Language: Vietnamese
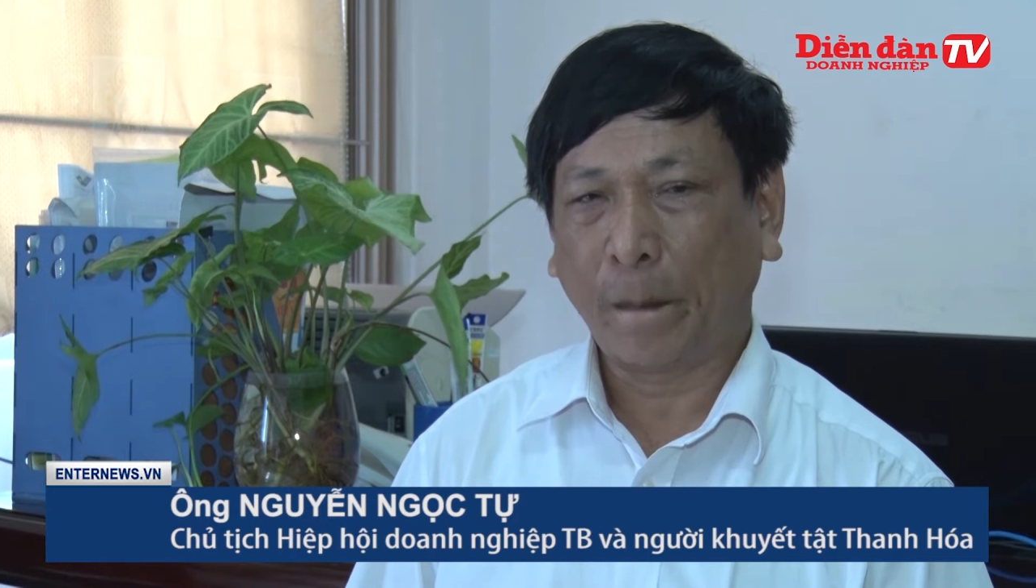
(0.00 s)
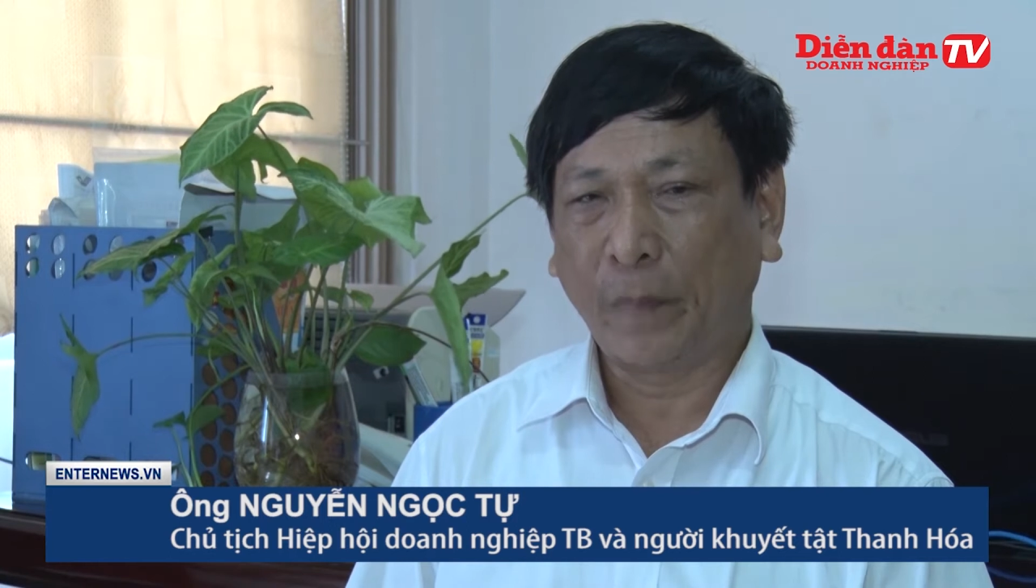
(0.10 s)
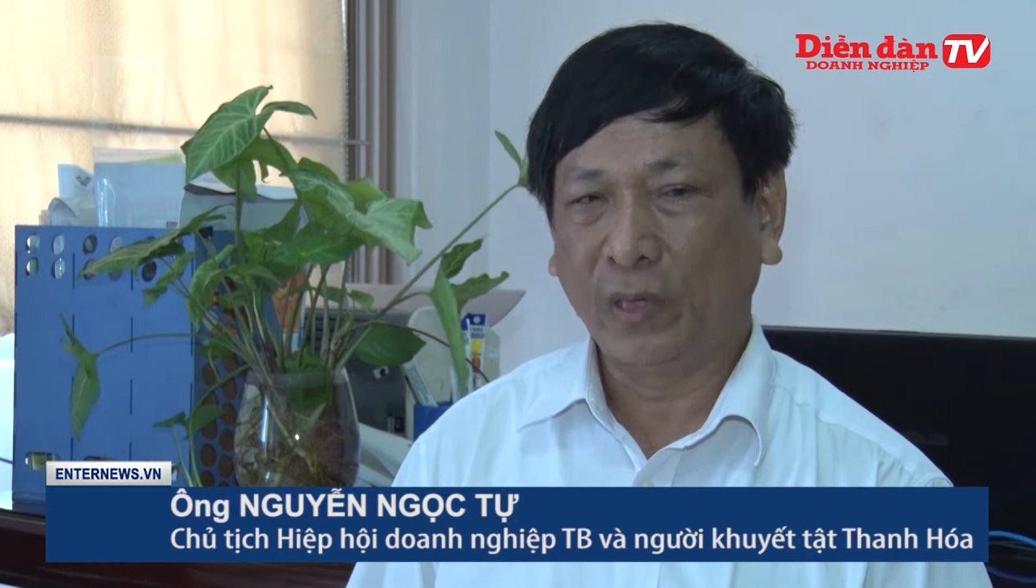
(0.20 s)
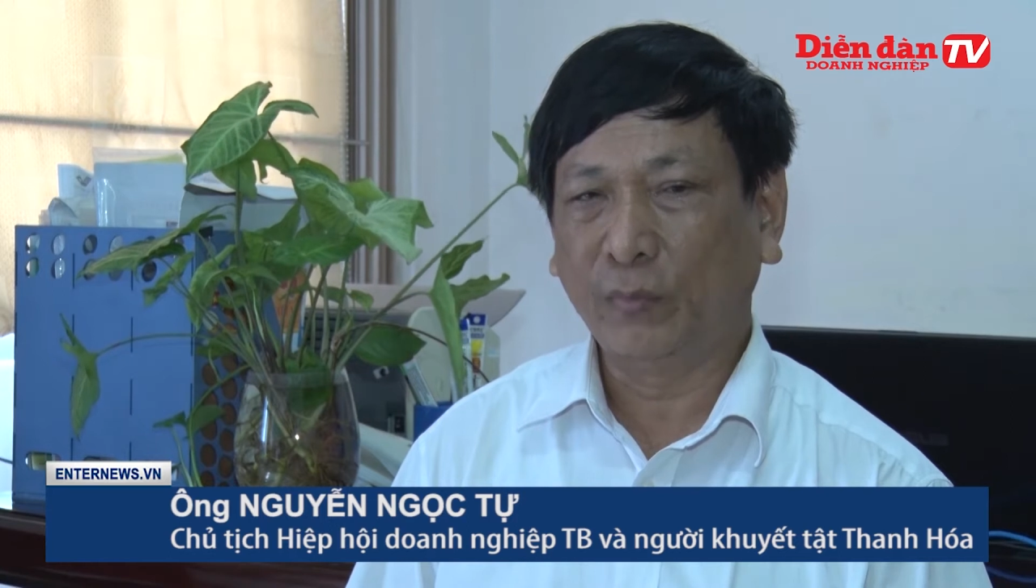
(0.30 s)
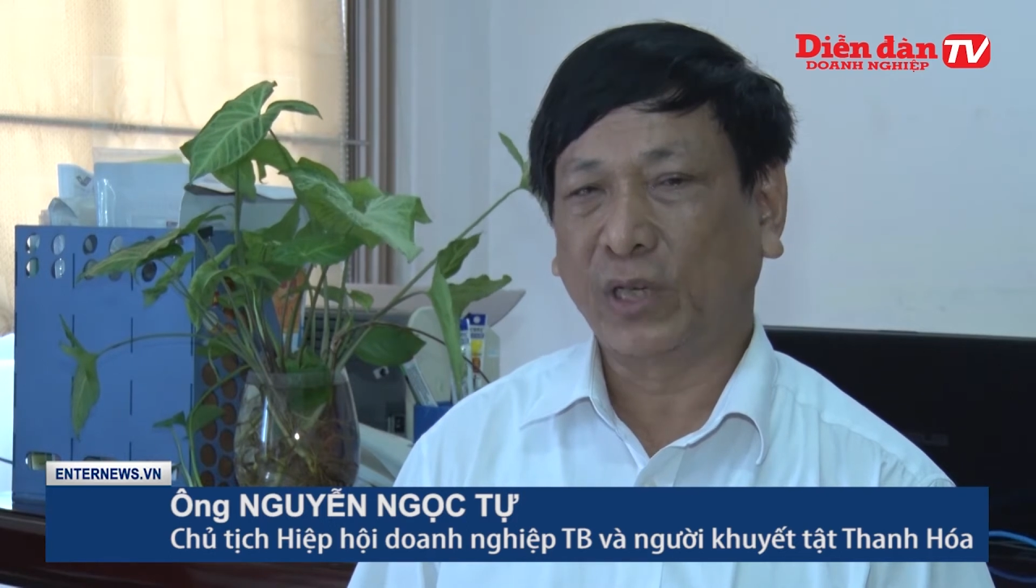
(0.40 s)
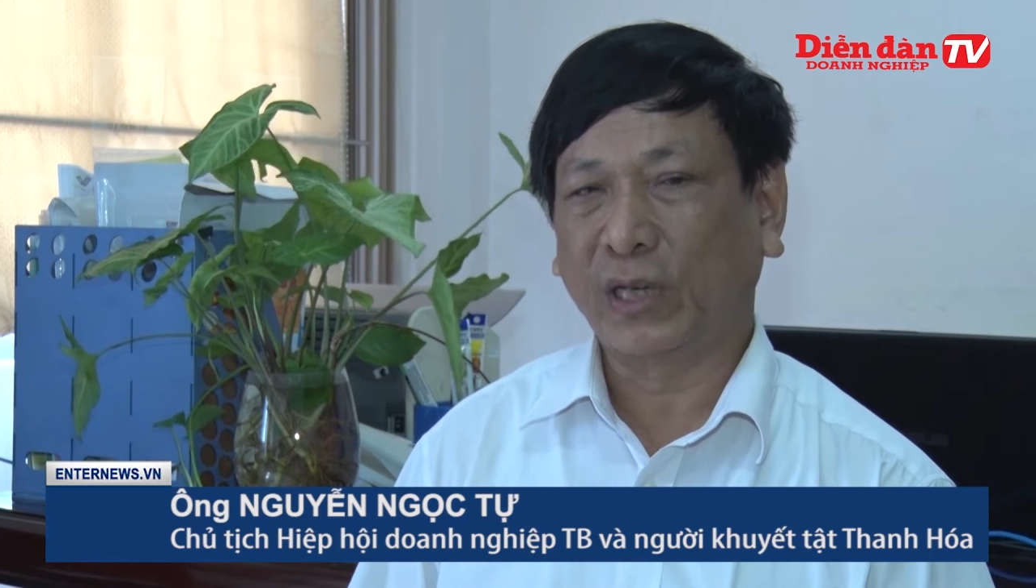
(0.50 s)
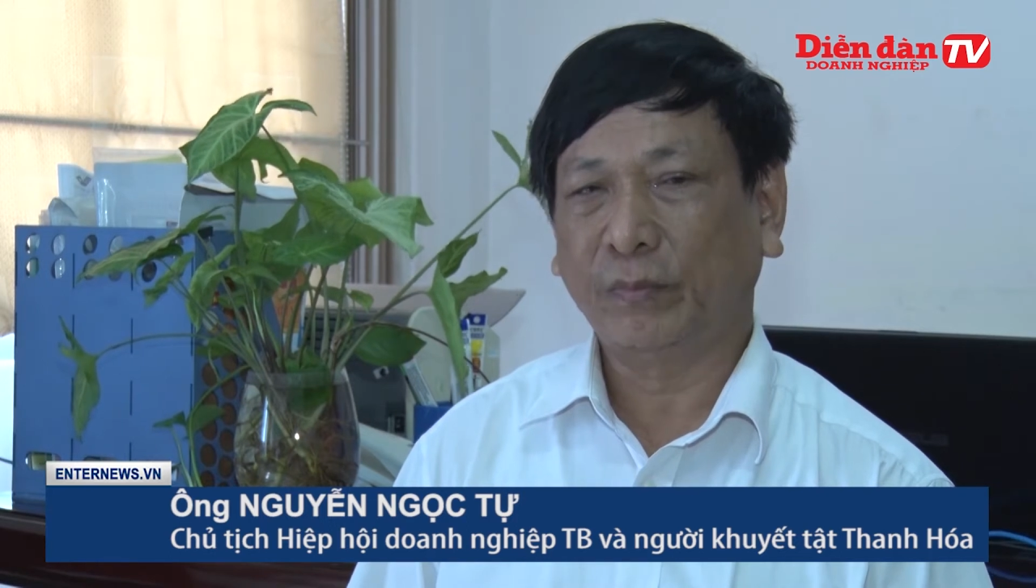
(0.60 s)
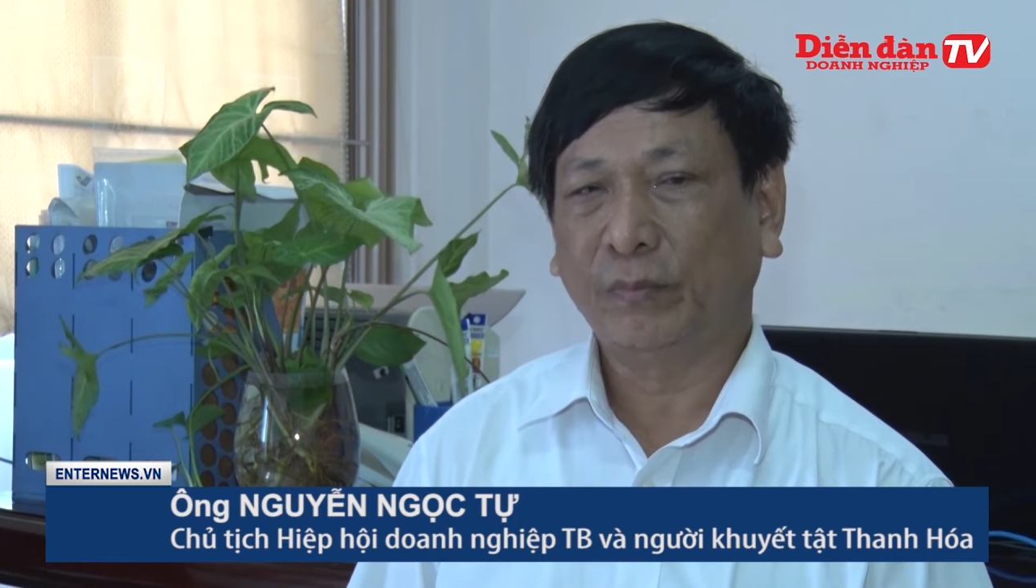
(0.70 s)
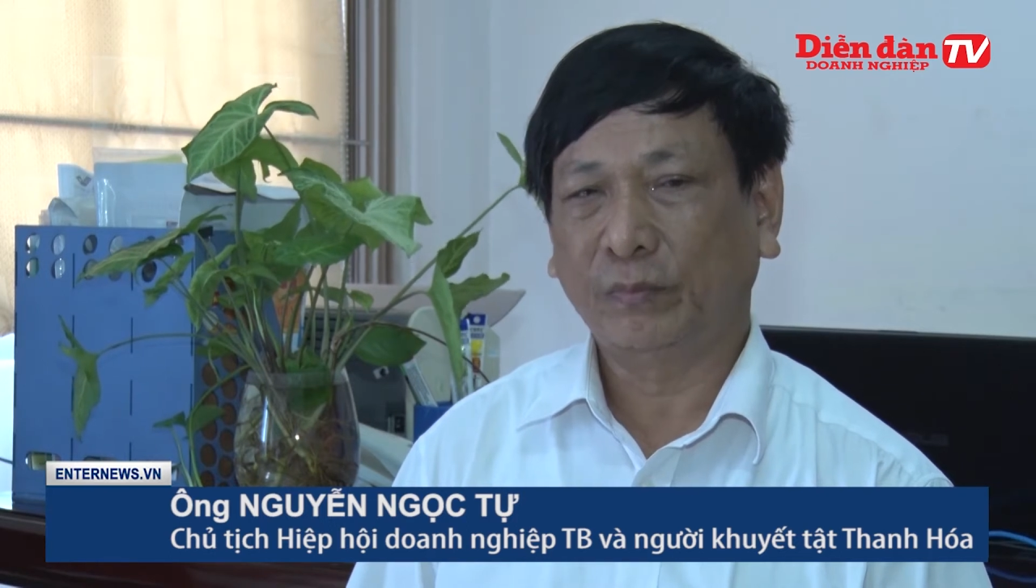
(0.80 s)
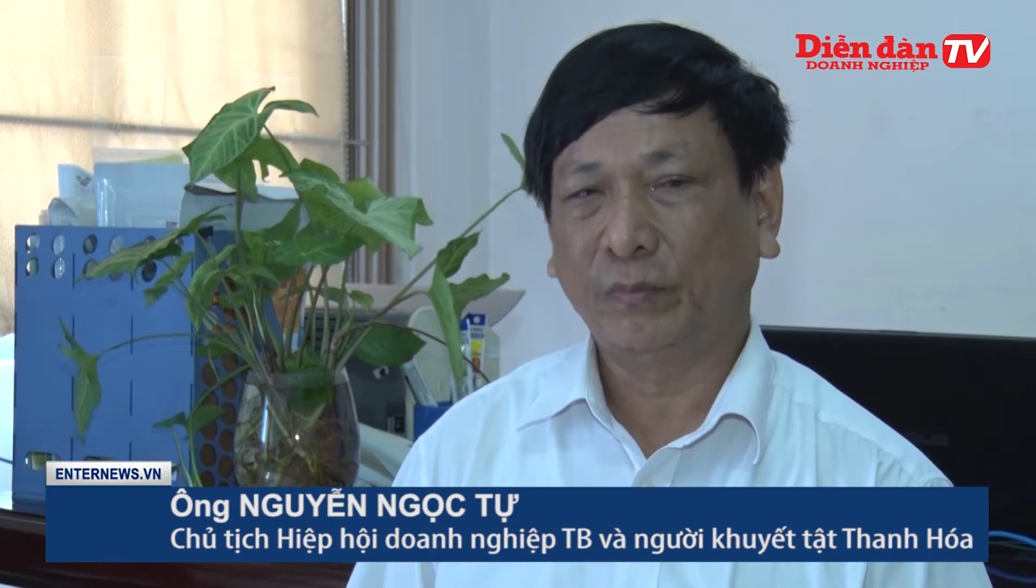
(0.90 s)
hơn một năm
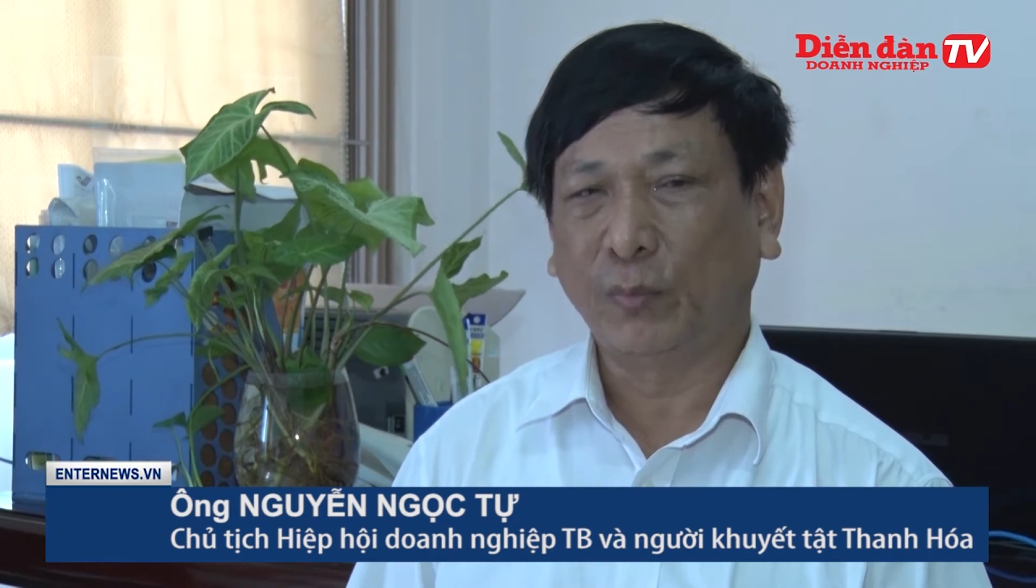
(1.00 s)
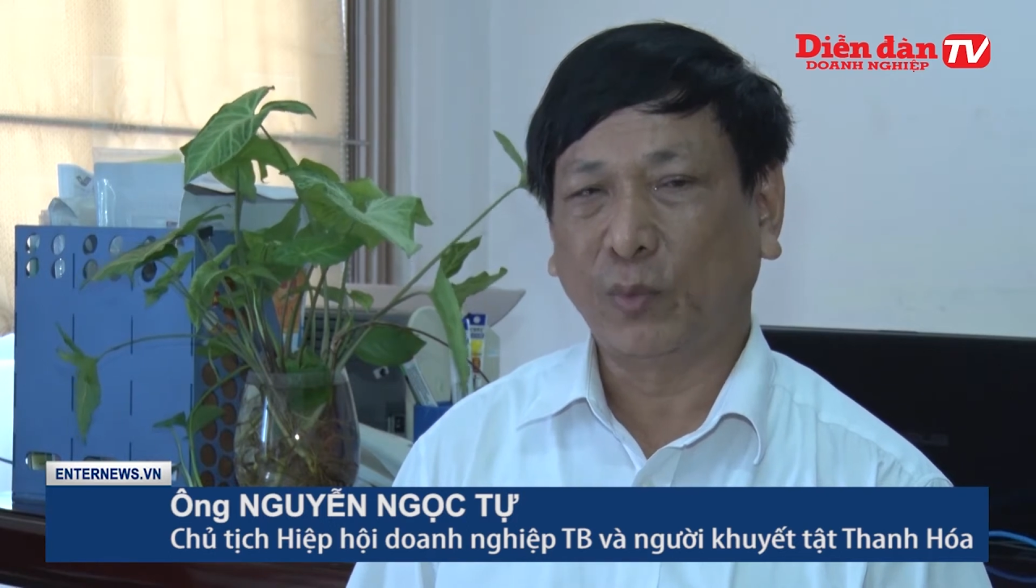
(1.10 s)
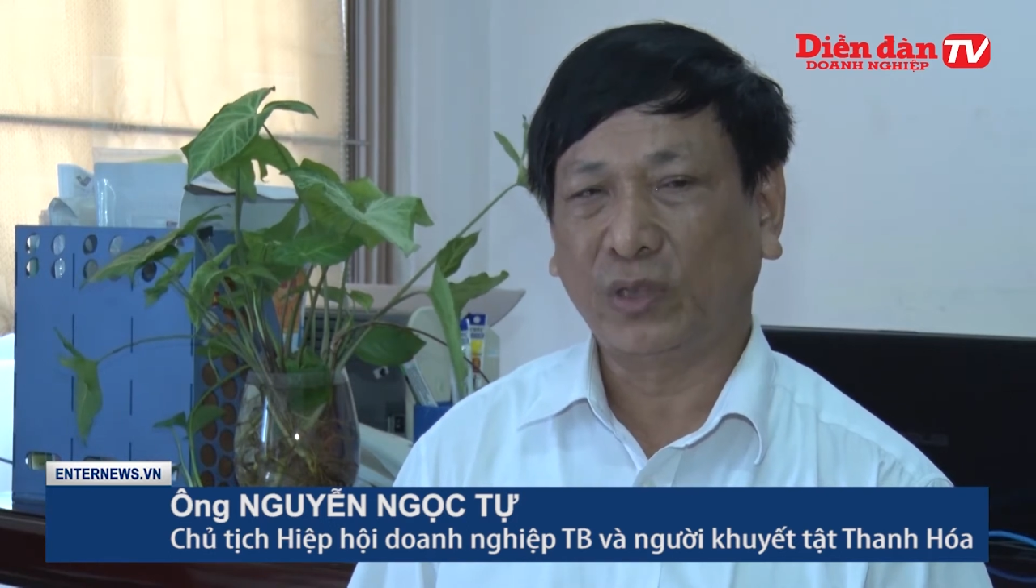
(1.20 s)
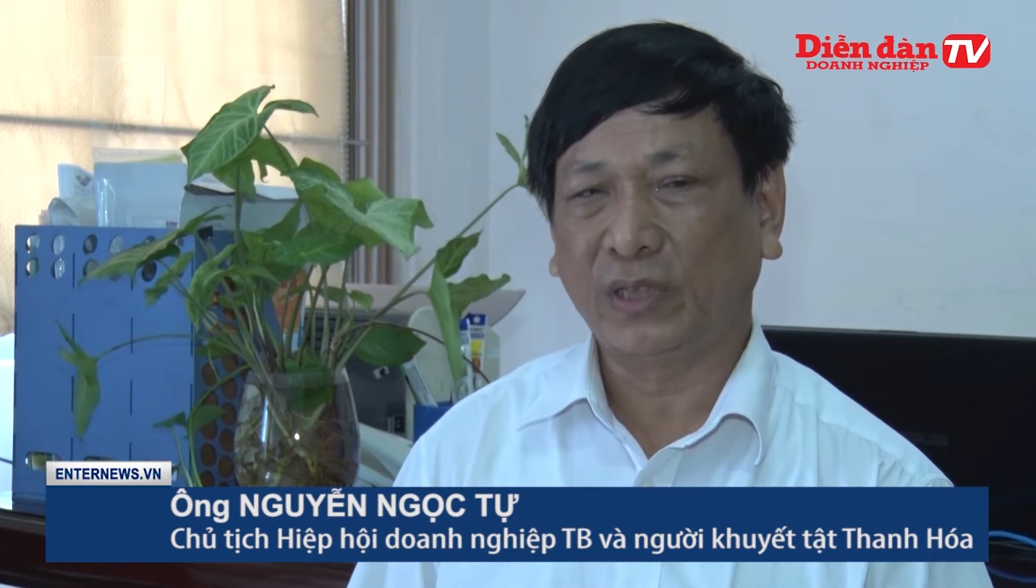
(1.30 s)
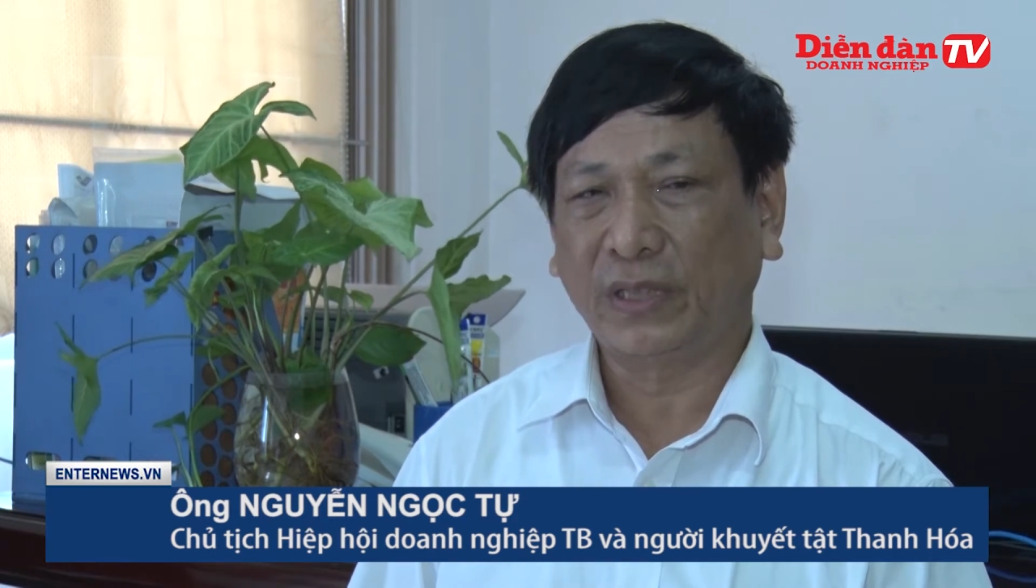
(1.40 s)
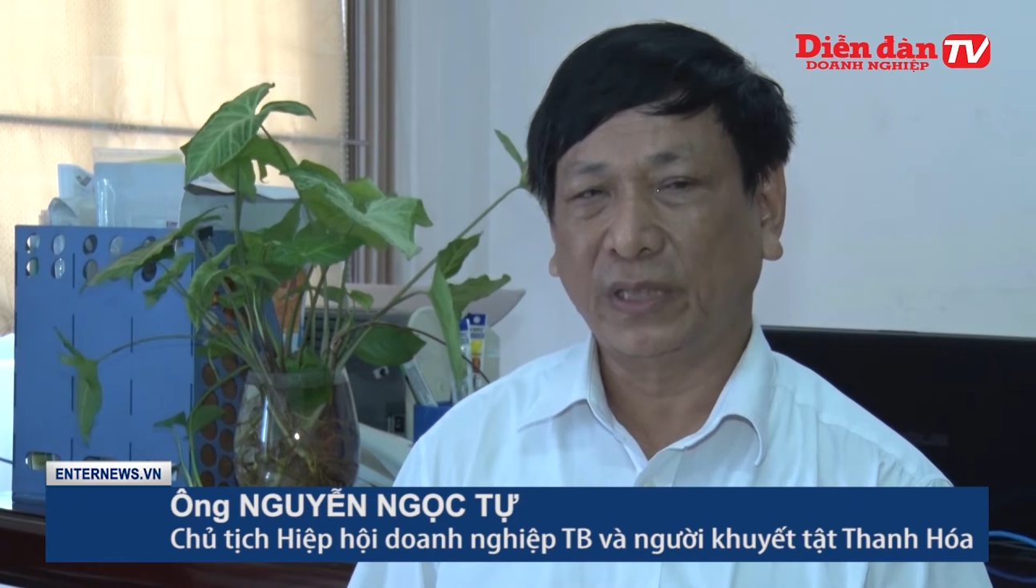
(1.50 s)
mà mỗi chiếc